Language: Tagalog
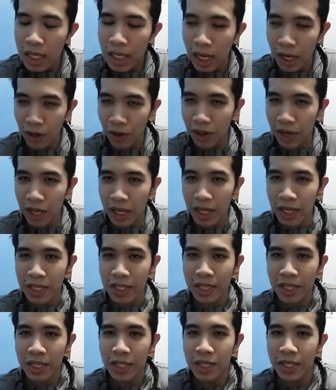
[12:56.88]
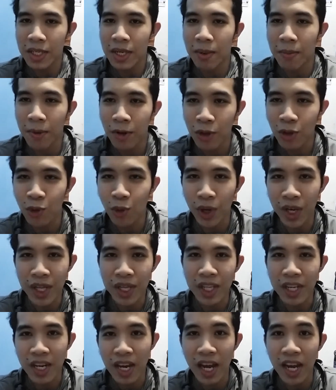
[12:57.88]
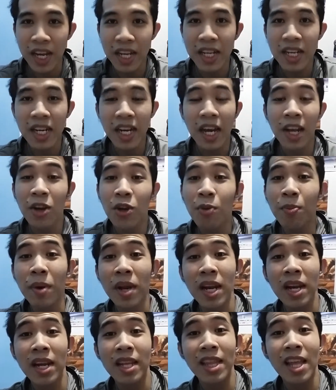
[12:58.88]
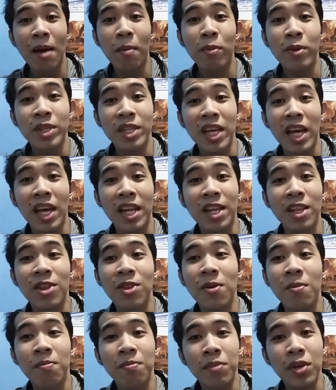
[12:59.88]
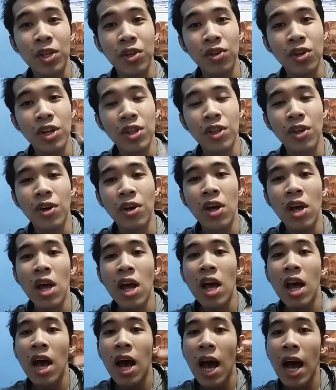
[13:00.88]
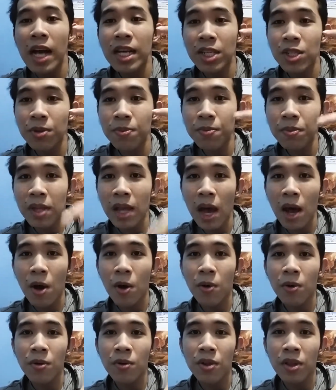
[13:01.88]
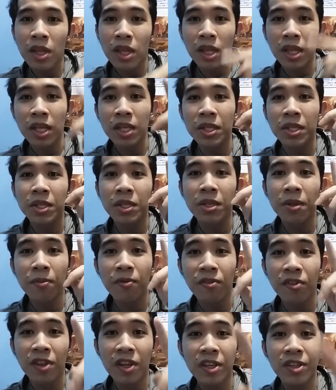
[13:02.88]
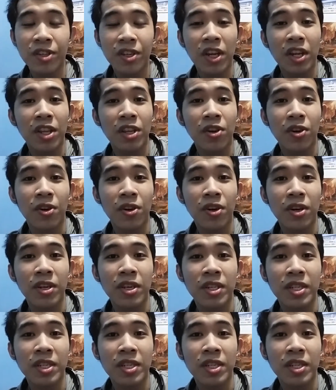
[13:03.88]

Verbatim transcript: ngayon is December 29. Ngayon ko pala natapos i-edit tong video na to. As of now, this is the footage that you're